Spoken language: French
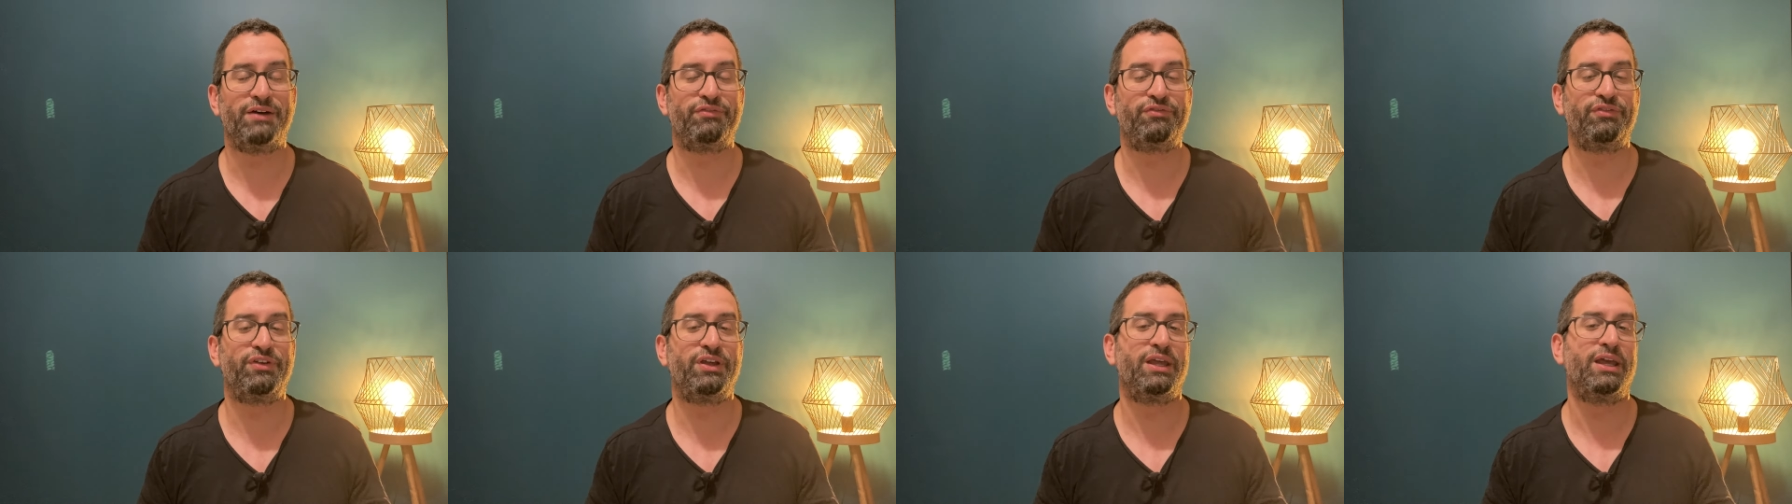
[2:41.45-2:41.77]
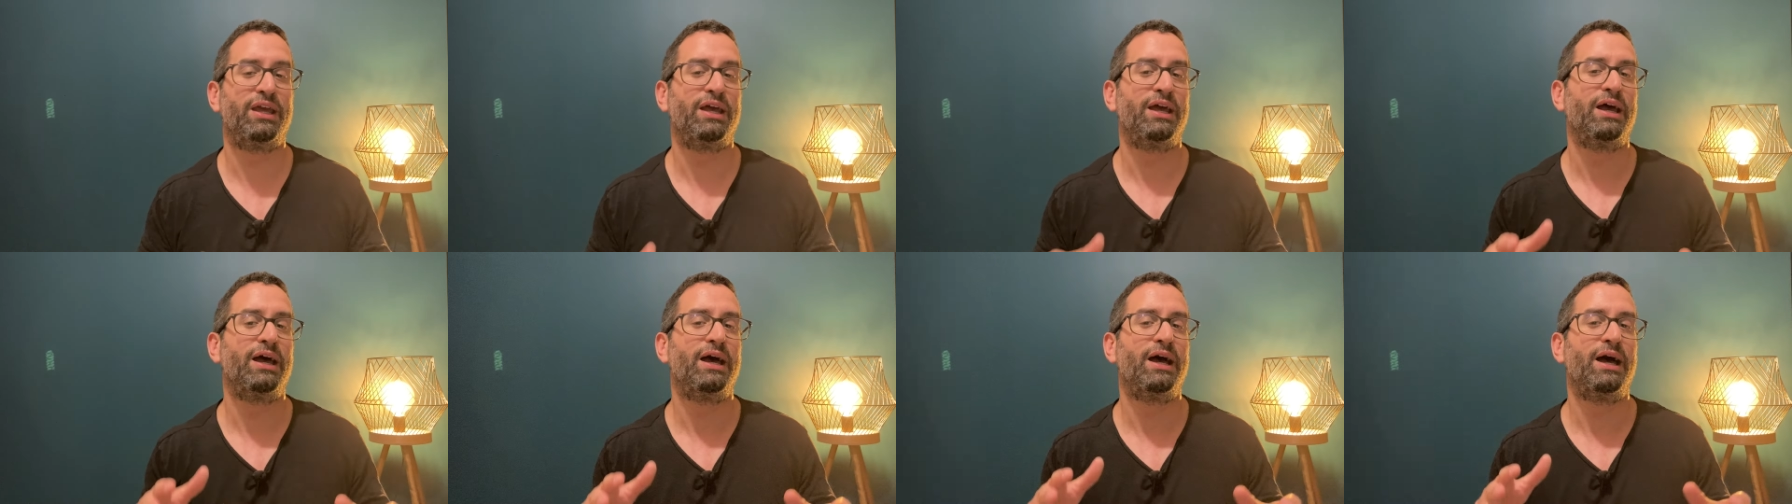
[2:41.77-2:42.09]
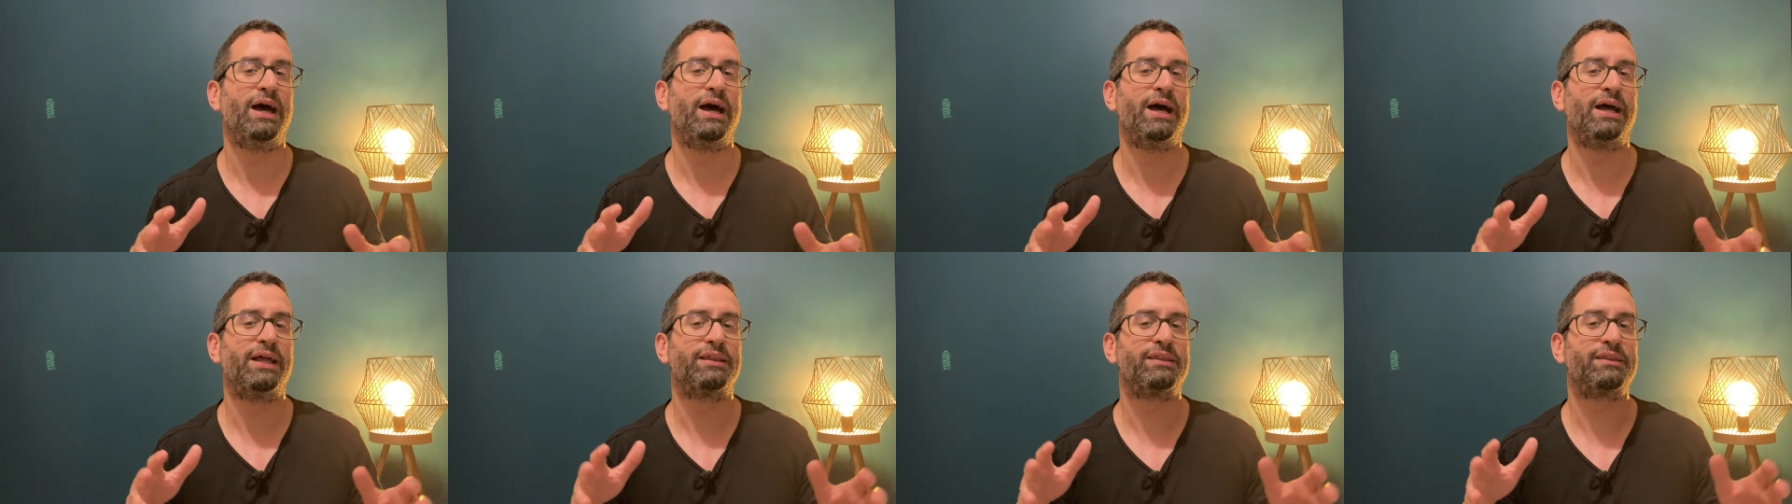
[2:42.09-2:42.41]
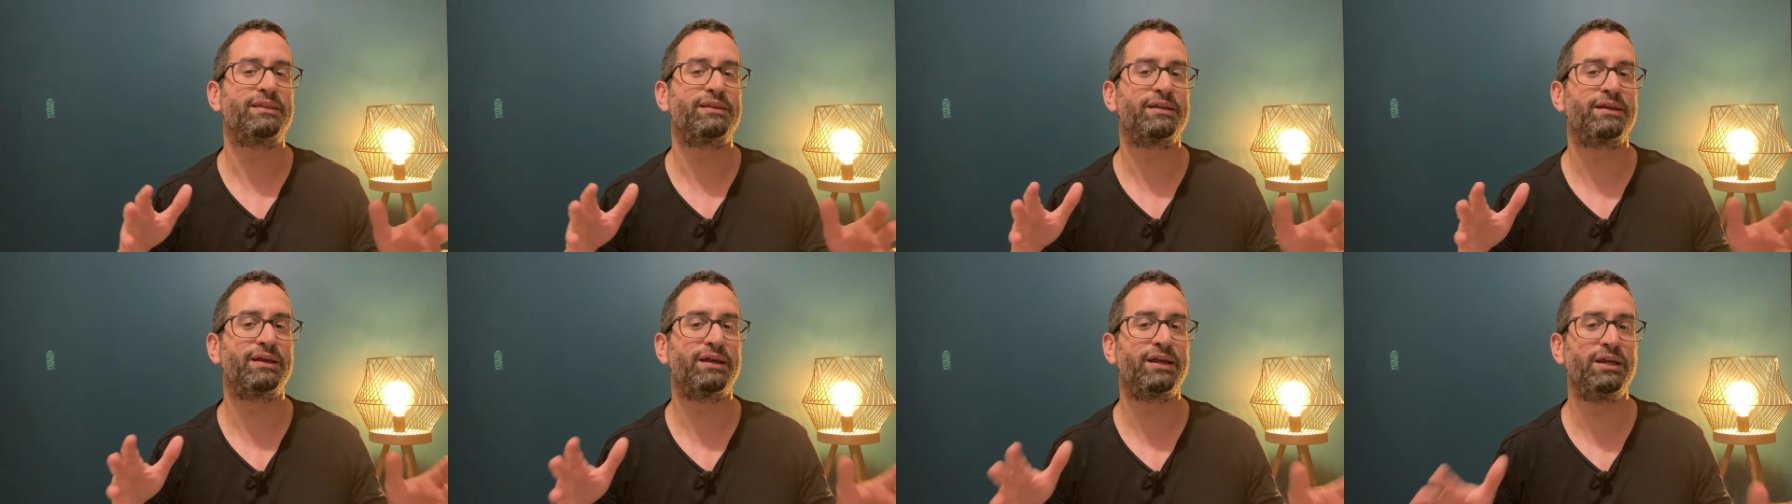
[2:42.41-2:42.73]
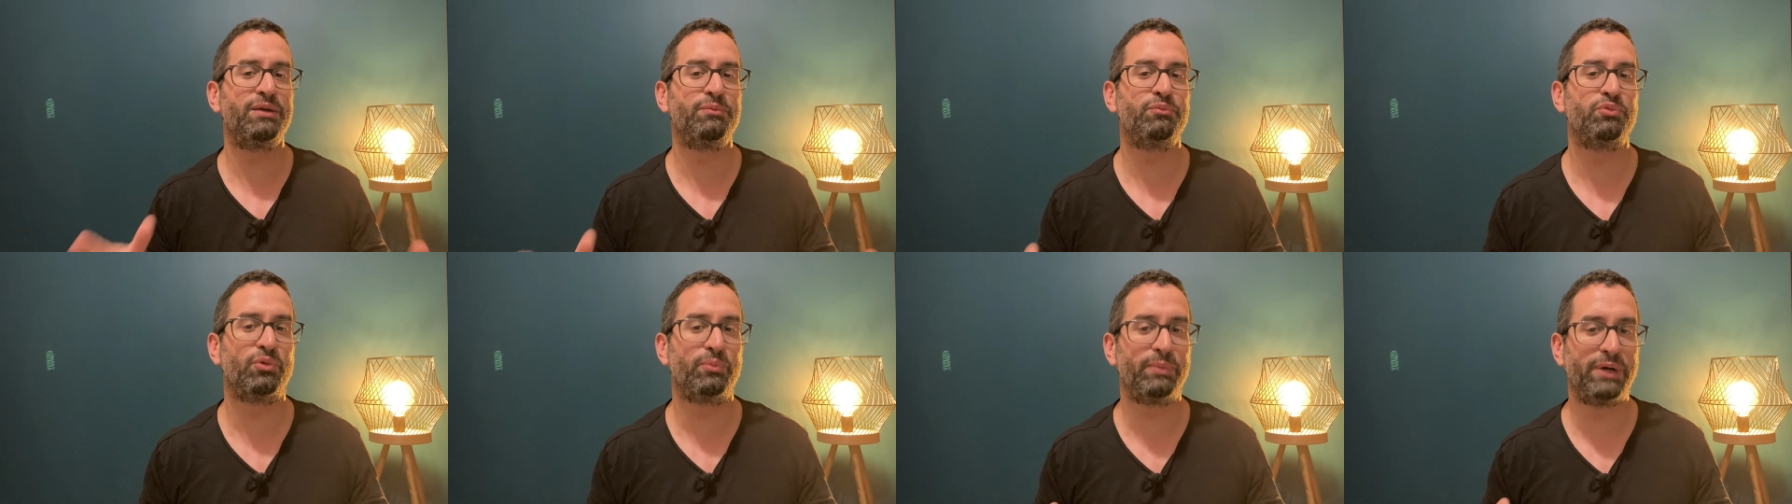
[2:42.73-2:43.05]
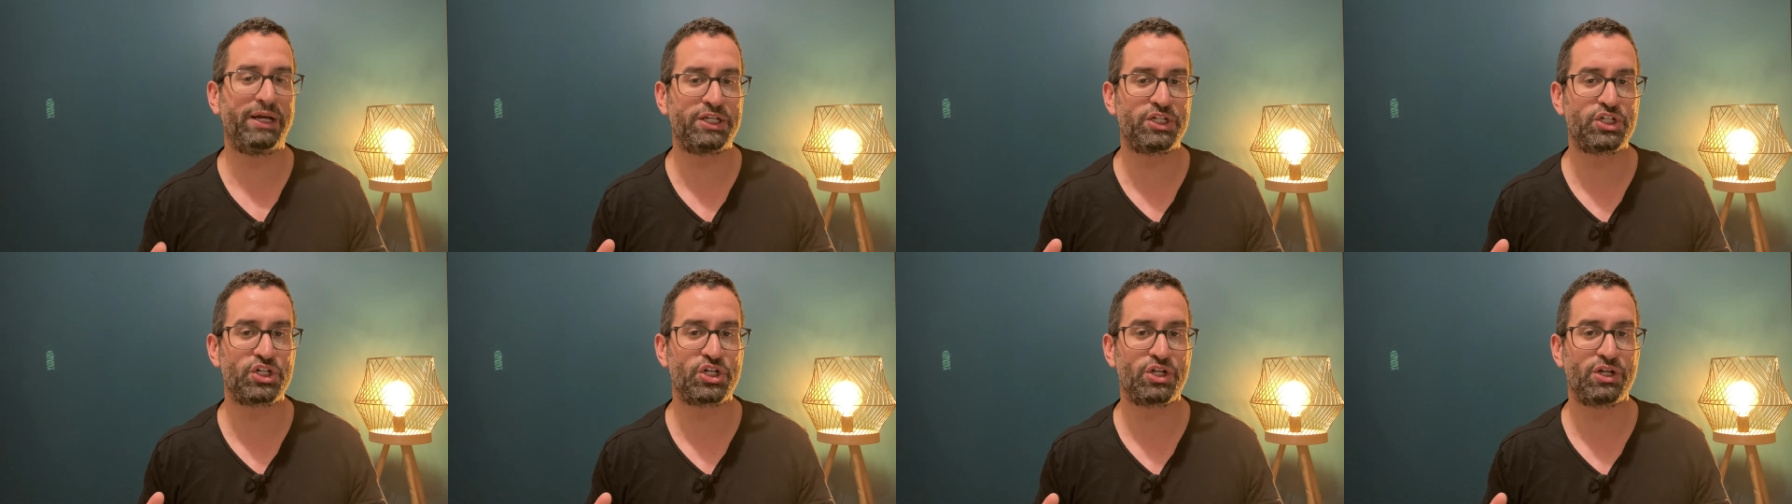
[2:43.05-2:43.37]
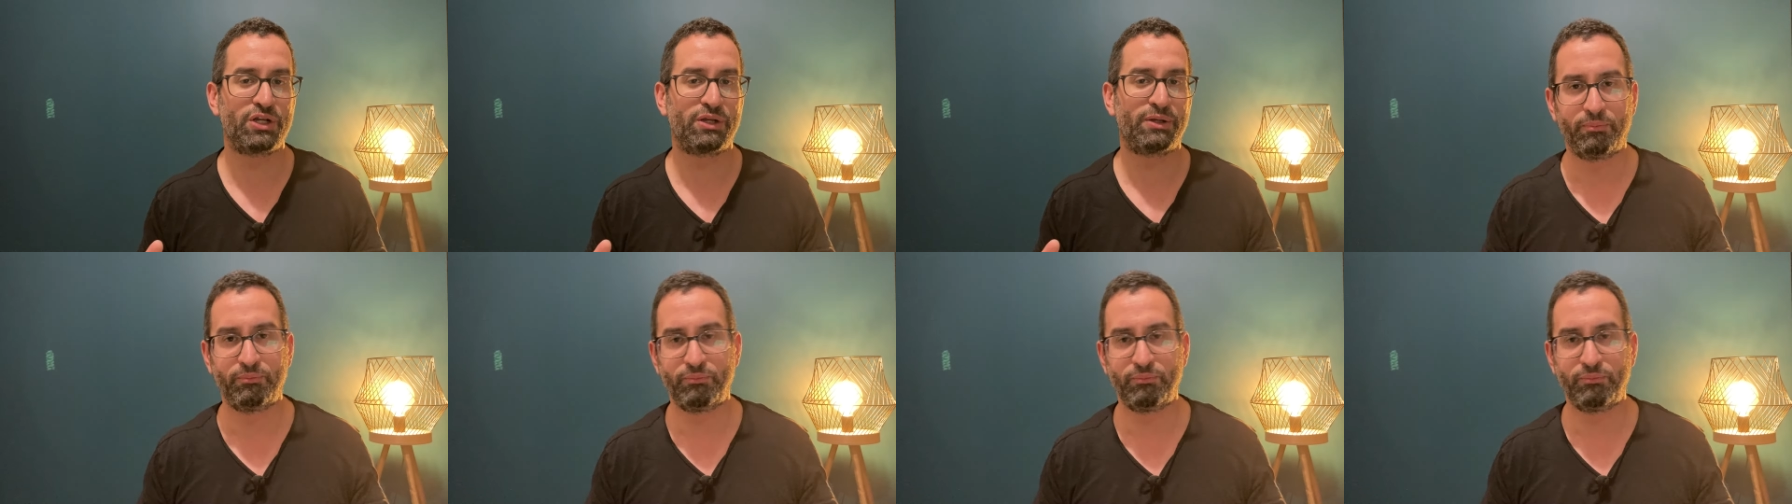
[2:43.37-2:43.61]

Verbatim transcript: fait un très bon match.